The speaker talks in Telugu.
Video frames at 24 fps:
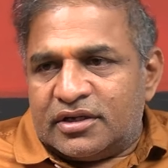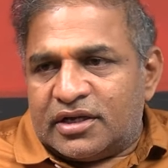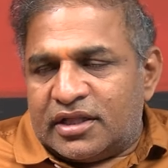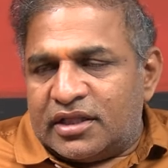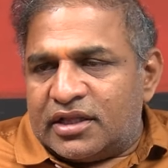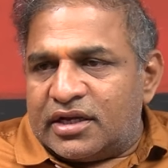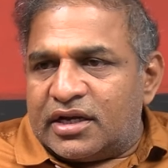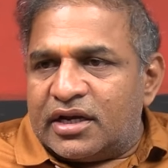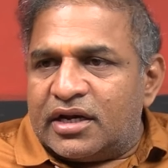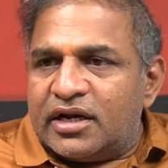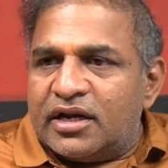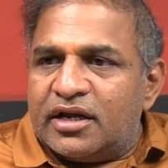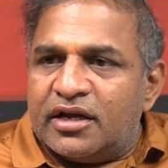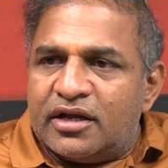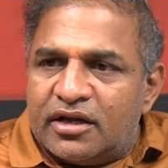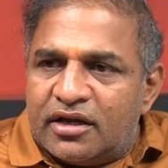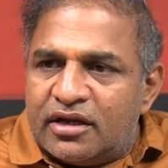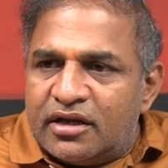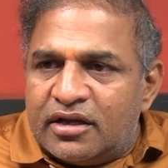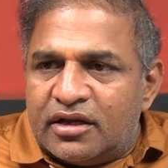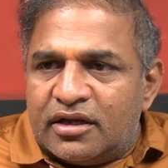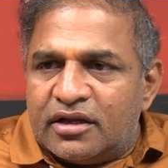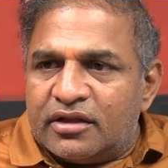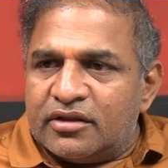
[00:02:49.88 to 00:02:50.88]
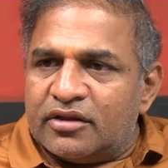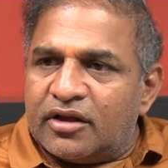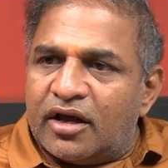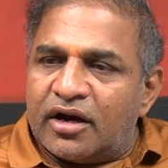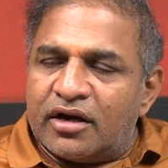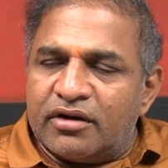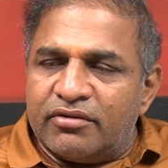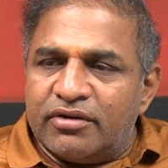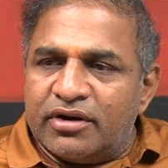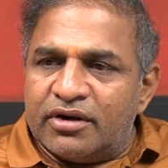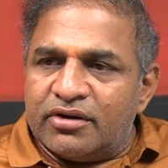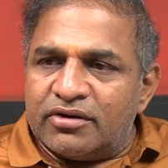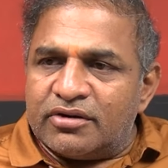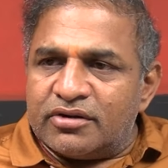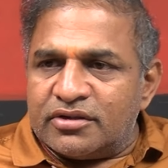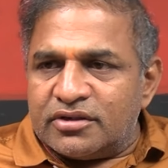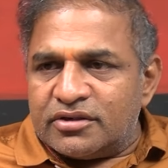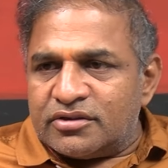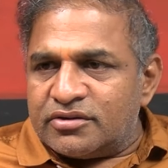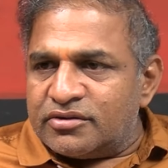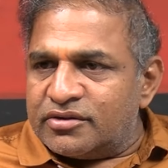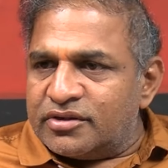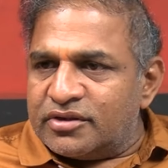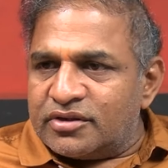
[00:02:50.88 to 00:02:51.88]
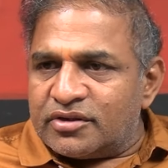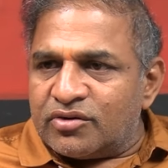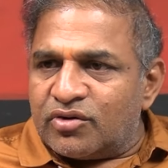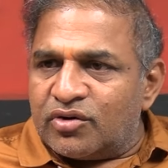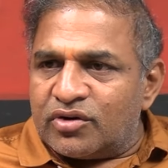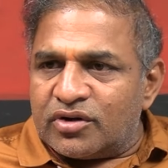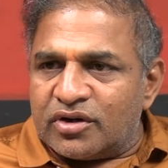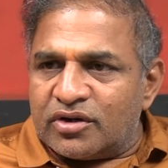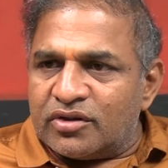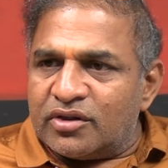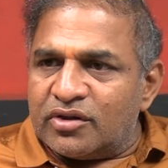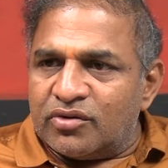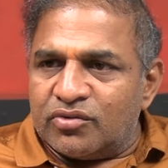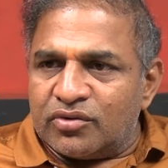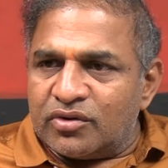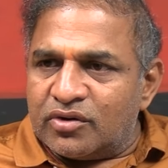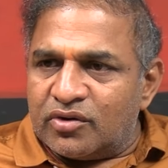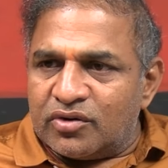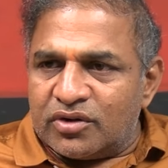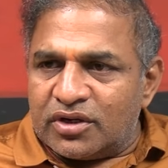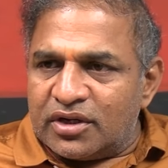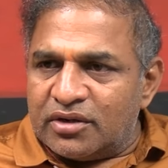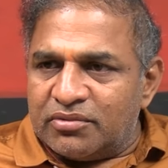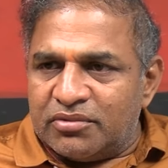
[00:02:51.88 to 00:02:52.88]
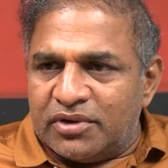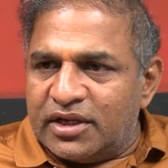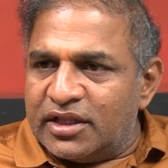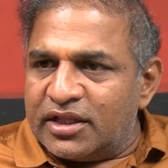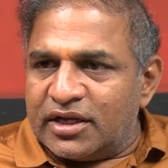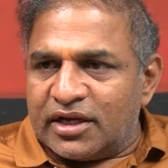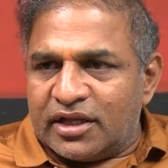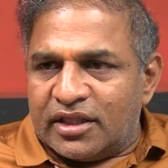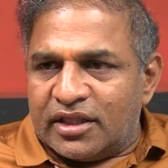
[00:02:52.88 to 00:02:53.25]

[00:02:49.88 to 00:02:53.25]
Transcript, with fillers: అందుకన్నా దారుణమైనటువంటి విషయం ఇంకోటి ఇంకోటి ఏం లేదు